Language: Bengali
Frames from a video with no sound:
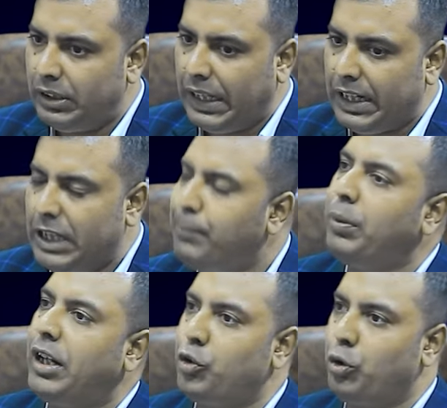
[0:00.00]
তারা কি
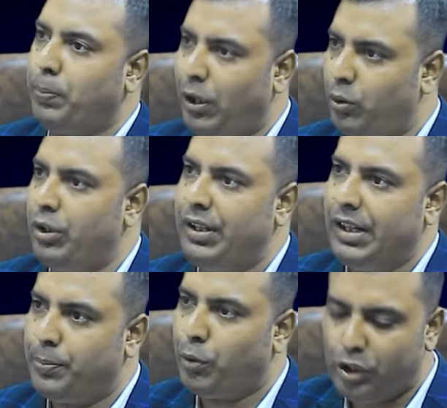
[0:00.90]
ভূমিকাটুকু পালন করে
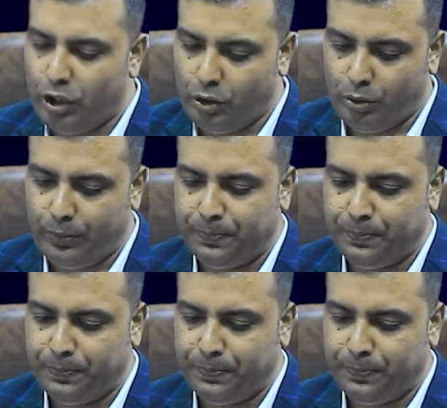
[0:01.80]
যাচ্ছে প্রতিনিয়ত